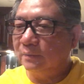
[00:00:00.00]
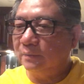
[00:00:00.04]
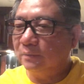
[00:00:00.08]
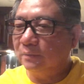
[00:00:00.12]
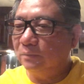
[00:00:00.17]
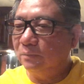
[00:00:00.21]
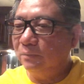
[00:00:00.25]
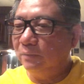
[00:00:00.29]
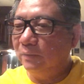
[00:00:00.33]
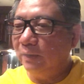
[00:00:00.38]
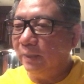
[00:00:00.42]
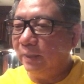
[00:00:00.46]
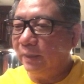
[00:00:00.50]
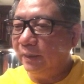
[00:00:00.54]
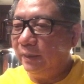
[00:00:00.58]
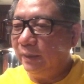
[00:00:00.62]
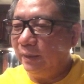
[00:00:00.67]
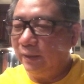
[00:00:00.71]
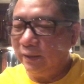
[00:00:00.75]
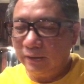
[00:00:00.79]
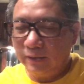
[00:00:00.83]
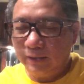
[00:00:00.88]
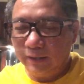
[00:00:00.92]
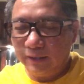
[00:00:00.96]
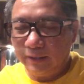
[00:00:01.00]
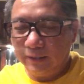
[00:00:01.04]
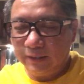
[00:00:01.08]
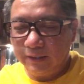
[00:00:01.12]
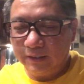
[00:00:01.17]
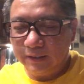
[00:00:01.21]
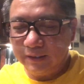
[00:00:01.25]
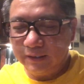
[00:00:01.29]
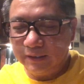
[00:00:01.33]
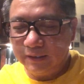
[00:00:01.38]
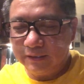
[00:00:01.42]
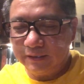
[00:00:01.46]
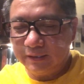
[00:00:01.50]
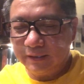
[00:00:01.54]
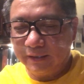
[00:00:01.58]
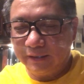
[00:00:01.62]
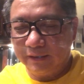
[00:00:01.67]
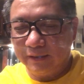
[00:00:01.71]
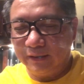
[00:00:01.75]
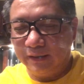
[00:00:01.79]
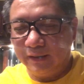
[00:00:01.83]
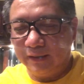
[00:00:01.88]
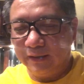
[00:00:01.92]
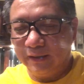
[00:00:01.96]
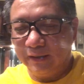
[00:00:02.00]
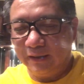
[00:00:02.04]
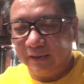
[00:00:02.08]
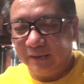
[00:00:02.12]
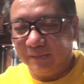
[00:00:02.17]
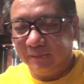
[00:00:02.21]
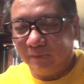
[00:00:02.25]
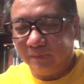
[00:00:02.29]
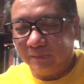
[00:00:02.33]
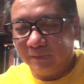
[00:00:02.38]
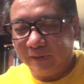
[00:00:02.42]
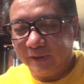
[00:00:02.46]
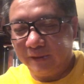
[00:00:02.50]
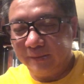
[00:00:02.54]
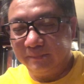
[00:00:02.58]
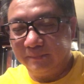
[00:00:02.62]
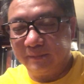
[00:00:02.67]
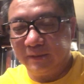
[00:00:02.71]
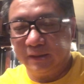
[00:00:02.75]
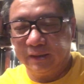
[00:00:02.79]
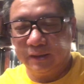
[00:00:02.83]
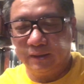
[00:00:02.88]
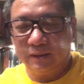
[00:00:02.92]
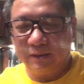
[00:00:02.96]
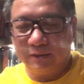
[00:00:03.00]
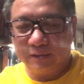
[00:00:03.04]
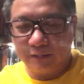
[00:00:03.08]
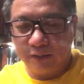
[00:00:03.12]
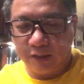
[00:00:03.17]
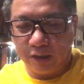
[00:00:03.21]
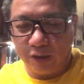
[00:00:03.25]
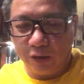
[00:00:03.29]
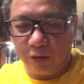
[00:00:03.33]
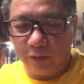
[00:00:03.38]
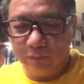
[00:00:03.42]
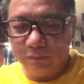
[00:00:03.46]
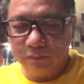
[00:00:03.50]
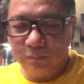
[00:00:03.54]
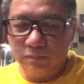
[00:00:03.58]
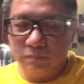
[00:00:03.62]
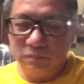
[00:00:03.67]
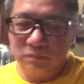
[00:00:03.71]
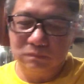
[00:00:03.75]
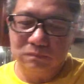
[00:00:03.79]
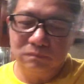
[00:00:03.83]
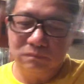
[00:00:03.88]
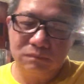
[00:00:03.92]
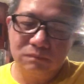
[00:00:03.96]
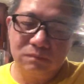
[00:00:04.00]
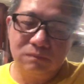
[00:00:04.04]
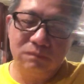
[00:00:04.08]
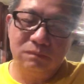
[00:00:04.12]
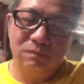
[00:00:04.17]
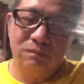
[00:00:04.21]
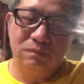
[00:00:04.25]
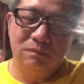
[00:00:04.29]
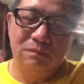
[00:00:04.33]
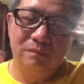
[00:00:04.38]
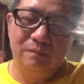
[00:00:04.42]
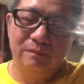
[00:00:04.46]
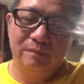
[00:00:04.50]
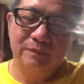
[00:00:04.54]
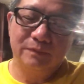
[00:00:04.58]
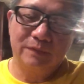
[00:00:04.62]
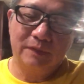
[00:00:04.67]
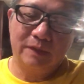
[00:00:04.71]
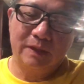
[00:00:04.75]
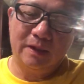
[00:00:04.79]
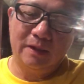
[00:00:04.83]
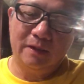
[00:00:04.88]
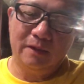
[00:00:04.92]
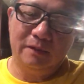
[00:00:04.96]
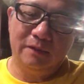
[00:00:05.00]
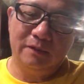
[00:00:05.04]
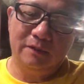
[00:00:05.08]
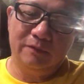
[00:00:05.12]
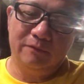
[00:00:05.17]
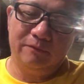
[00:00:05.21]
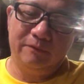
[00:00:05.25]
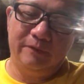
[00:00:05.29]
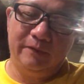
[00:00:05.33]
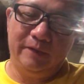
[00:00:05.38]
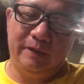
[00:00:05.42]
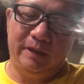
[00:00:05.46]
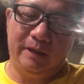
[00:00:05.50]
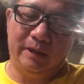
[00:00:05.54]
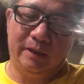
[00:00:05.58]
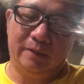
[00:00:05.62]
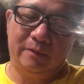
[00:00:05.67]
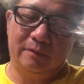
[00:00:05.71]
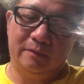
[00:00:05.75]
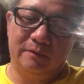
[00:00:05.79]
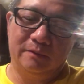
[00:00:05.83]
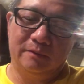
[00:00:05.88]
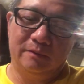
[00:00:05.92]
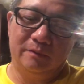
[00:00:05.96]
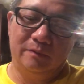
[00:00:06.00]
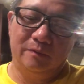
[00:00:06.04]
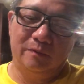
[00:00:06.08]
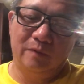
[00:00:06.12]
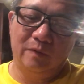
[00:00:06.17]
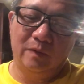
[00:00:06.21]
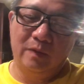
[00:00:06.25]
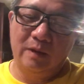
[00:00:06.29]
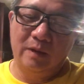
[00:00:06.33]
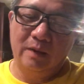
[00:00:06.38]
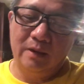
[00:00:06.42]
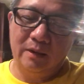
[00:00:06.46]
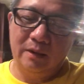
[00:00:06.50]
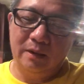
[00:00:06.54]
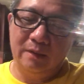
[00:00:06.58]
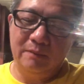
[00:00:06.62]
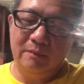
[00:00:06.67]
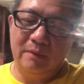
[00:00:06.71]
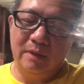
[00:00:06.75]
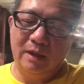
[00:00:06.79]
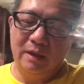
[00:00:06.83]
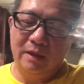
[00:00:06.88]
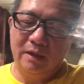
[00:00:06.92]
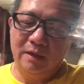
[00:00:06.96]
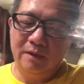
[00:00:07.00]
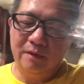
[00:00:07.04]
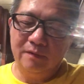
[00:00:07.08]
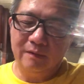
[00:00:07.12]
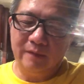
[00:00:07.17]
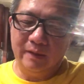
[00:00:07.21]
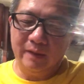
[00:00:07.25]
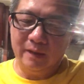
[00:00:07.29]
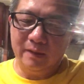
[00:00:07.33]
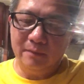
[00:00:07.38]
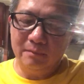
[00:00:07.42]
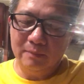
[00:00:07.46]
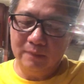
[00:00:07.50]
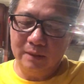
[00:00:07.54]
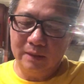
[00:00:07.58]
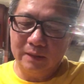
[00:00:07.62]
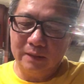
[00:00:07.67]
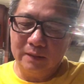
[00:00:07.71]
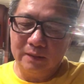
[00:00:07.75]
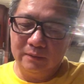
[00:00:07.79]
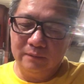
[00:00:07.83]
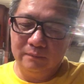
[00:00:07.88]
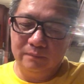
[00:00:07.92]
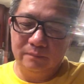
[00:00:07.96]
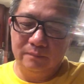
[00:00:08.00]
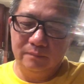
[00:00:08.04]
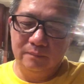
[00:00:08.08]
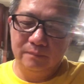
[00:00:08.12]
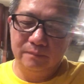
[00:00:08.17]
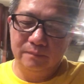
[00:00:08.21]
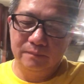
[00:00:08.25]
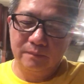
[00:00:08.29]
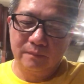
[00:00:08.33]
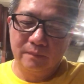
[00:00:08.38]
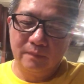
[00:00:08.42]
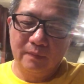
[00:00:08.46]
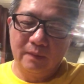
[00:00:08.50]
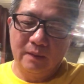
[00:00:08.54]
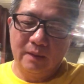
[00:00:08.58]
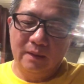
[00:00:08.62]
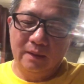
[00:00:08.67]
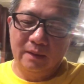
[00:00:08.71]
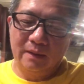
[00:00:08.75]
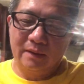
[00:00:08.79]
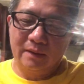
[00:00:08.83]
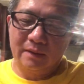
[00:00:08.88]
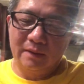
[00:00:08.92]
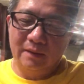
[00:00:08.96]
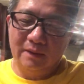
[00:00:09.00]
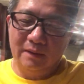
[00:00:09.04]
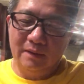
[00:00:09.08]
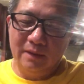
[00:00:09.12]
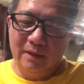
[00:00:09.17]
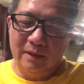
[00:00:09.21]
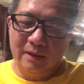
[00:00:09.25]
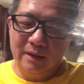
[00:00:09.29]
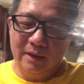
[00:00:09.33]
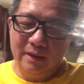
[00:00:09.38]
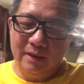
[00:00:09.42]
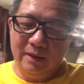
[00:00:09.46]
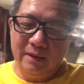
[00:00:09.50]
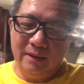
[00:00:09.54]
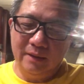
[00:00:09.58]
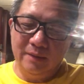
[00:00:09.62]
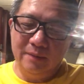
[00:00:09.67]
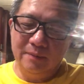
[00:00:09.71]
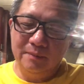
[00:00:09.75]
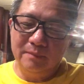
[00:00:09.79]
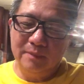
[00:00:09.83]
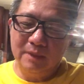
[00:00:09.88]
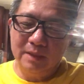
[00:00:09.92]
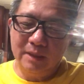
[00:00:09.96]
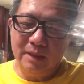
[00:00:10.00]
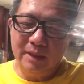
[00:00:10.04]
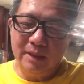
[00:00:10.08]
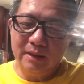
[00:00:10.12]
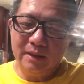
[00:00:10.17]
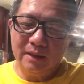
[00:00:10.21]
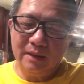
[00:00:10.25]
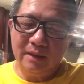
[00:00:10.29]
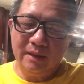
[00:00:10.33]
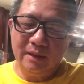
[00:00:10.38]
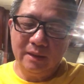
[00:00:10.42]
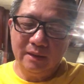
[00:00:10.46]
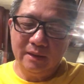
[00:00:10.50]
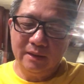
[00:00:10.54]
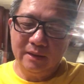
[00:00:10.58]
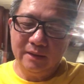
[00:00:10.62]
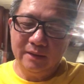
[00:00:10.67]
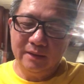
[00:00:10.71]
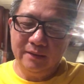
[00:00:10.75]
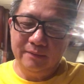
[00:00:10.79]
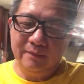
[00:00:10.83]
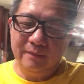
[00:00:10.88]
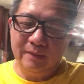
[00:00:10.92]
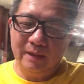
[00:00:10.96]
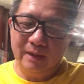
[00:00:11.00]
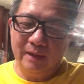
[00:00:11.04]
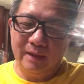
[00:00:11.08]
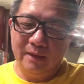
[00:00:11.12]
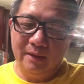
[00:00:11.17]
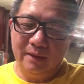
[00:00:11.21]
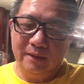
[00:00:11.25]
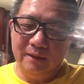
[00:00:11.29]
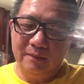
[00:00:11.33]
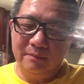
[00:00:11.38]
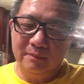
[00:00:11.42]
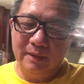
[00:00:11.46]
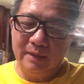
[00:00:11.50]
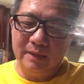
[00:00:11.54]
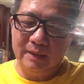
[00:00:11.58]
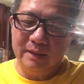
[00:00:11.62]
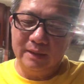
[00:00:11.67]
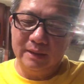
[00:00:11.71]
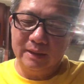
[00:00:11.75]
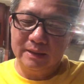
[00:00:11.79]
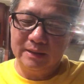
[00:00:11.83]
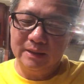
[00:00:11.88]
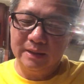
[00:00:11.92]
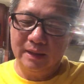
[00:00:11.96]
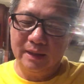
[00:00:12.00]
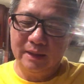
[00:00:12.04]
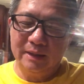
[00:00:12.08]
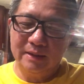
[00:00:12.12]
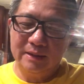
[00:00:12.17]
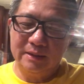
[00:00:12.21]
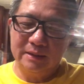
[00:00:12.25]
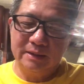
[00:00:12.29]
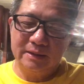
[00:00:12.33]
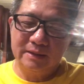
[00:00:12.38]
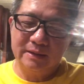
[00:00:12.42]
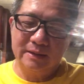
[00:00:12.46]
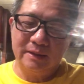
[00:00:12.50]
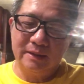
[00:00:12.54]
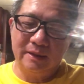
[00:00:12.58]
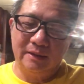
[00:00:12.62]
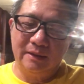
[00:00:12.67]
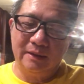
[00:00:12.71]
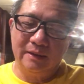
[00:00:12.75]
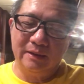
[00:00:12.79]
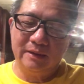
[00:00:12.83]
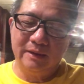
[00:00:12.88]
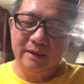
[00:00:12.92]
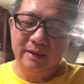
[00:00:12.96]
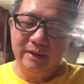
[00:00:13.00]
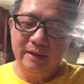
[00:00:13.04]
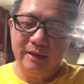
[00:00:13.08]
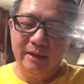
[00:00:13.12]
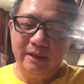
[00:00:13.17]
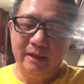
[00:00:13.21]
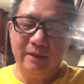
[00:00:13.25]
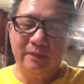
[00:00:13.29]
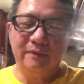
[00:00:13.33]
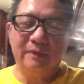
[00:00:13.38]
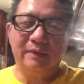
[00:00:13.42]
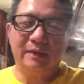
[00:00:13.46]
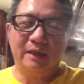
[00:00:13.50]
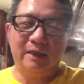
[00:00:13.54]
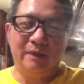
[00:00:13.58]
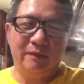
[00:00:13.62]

Phụng Hoàng hiện lên ở trên Sài Gòn đó là một điểm rất là tốt cho nước Việt bệnh nó phải ăn mừng còn á, mới có hai ba bệnh chết so thế giới của ta